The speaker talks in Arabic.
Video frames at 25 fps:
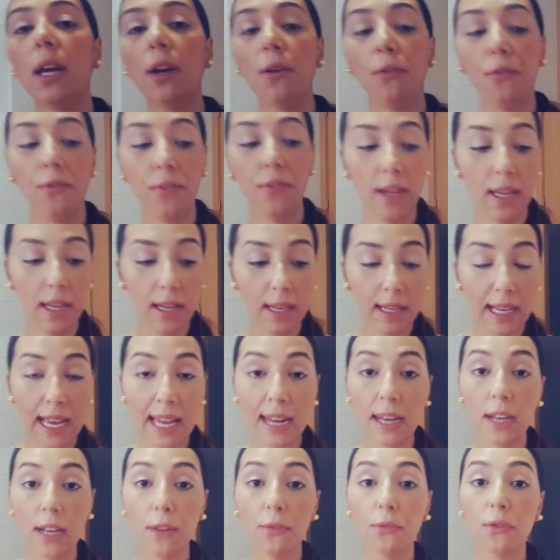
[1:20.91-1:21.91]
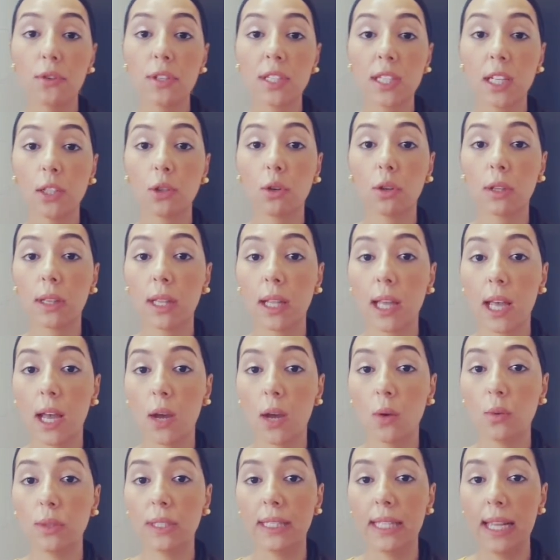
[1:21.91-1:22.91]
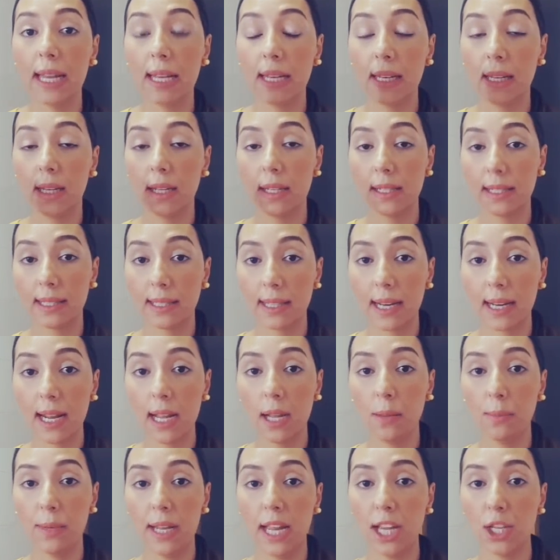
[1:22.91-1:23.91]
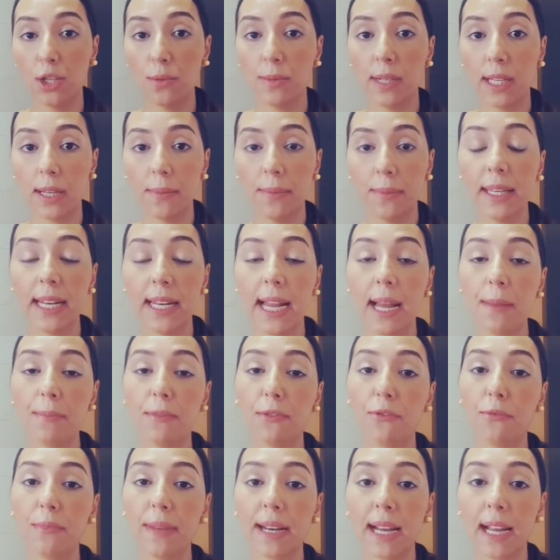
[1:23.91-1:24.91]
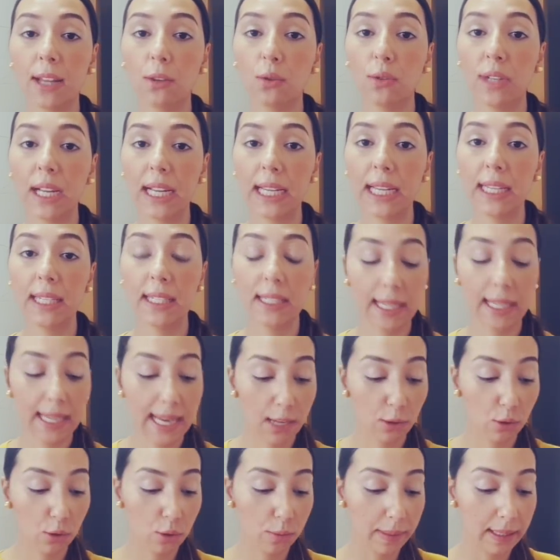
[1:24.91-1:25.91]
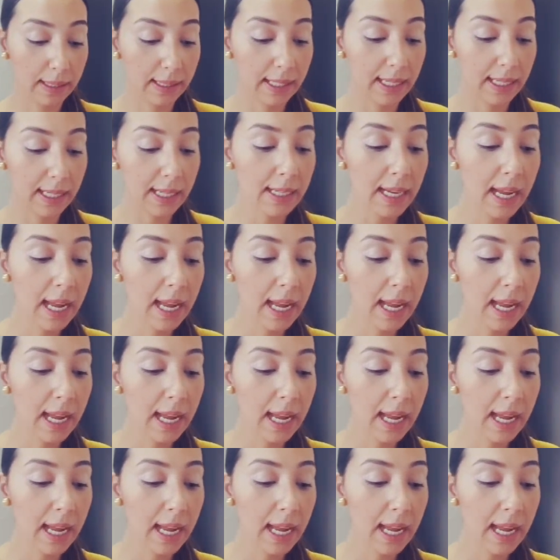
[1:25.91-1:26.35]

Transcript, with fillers: في كاريفور تقدروا تلقاو ديال الزرع بالحجم الكبير اما في ميركادونا كاينين غير هادو البيضين